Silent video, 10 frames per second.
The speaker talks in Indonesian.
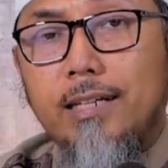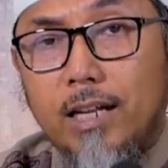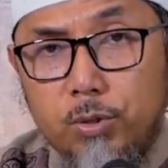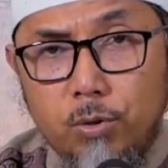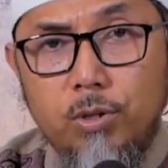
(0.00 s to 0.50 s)

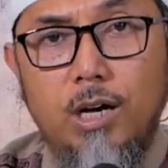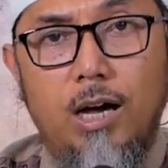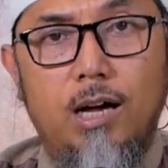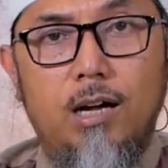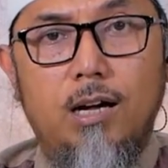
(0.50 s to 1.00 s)
ada
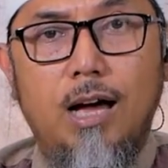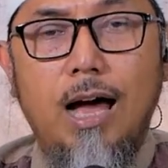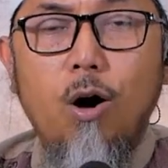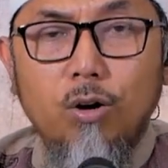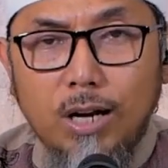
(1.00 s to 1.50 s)
juga
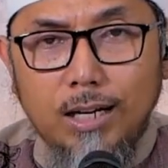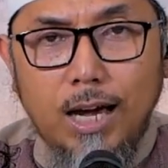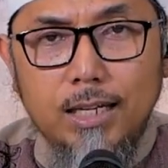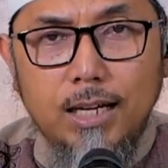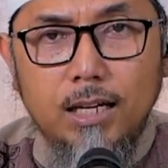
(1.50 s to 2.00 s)
orang
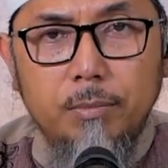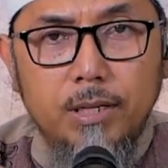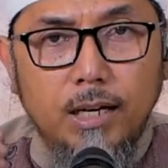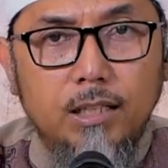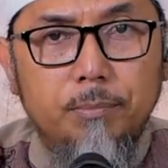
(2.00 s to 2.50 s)
lain yang lebih
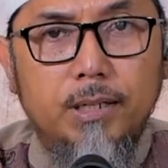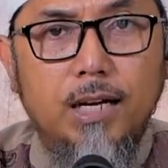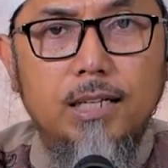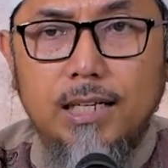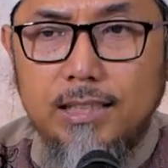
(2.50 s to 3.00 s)

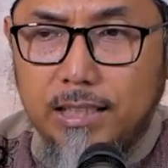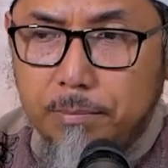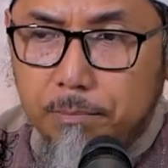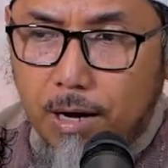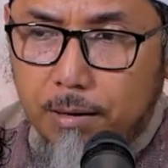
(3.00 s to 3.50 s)
diketepankan
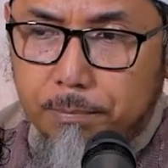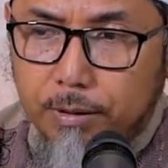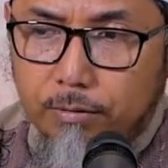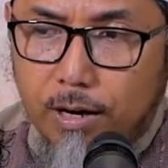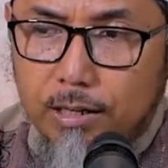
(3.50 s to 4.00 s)
ketimbang
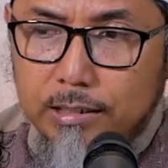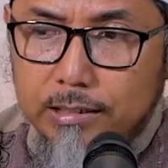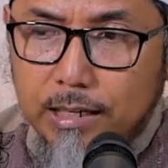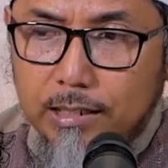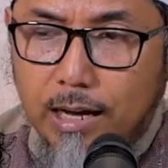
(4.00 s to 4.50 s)

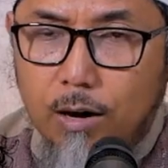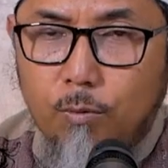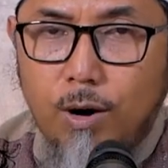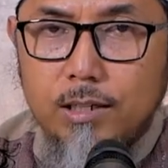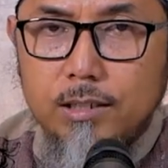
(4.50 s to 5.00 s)
perwalian
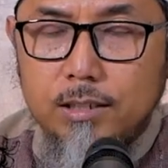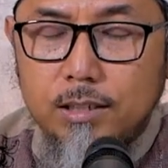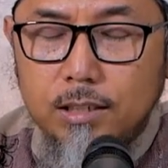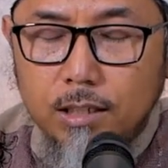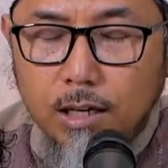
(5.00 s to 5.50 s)
hak wali
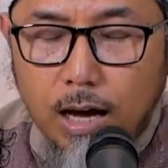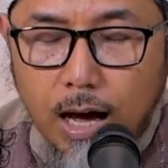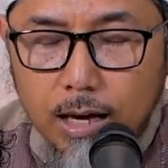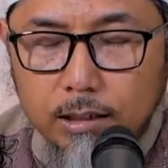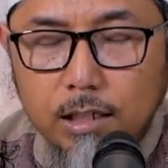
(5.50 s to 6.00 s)
si
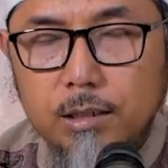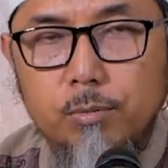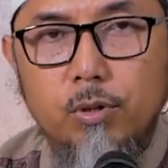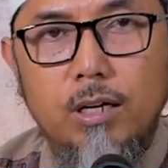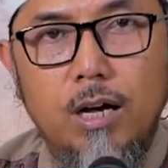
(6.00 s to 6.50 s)
ayah dan
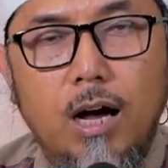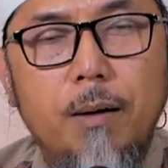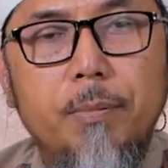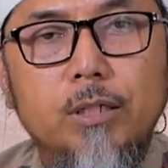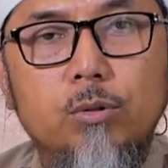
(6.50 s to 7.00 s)
ibu
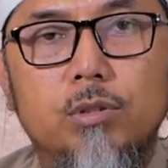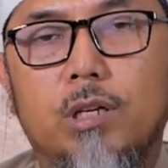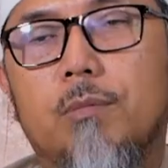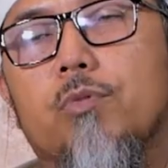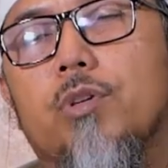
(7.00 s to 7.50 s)
kapan itu
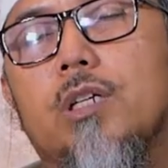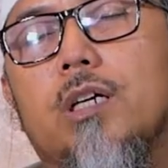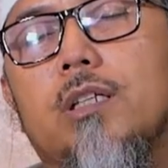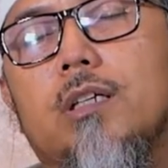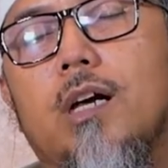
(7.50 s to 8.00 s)
ya
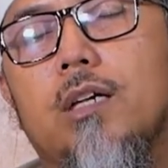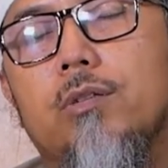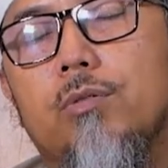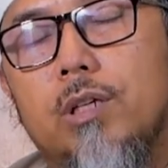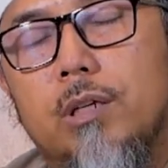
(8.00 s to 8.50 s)
mungkin ketika
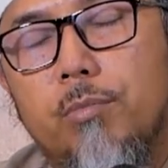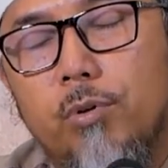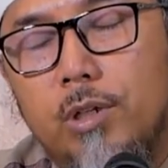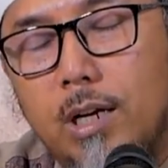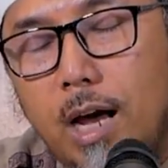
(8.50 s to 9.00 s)
itu
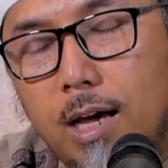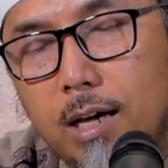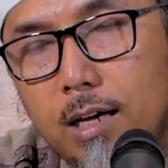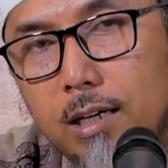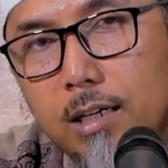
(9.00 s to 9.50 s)
ibu dan
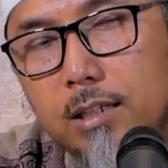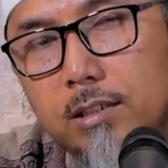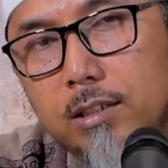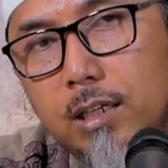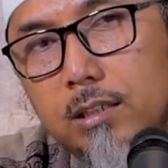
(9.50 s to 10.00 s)
ayah,
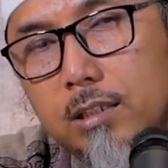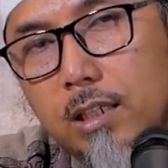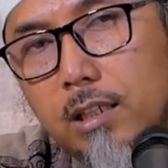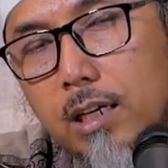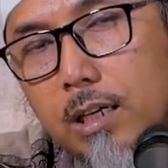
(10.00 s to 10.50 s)
si,
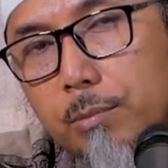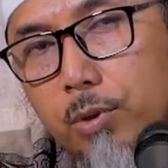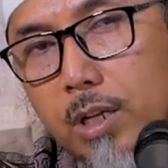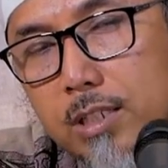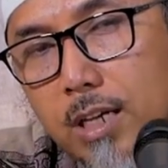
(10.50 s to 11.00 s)
ternyata ibu
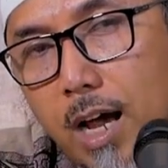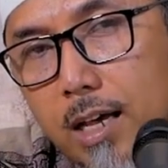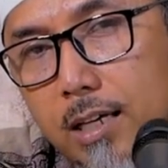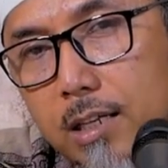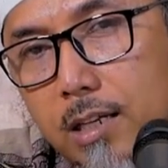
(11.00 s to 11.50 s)
dan si
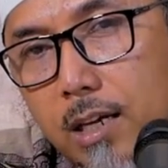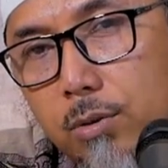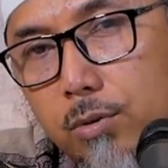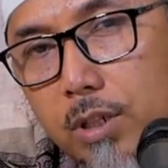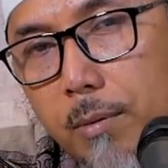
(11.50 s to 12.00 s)
ayahnya
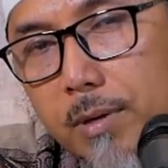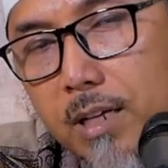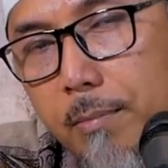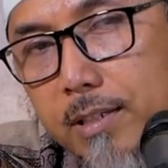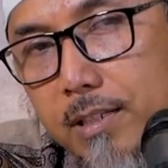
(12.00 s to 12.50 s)
itu
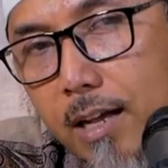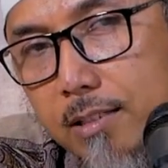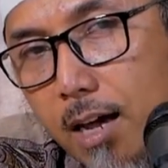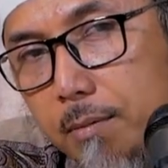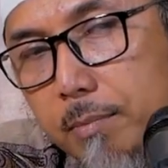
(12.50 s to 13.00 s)
sama-sama
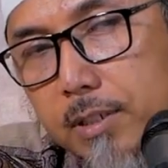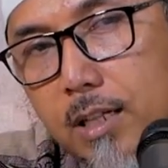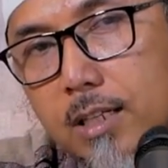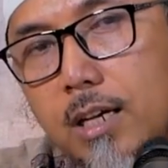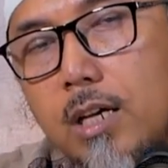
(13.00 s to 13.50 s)
cacat
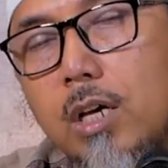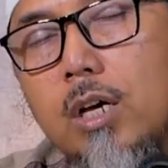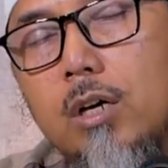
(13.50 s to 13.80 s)
misalnya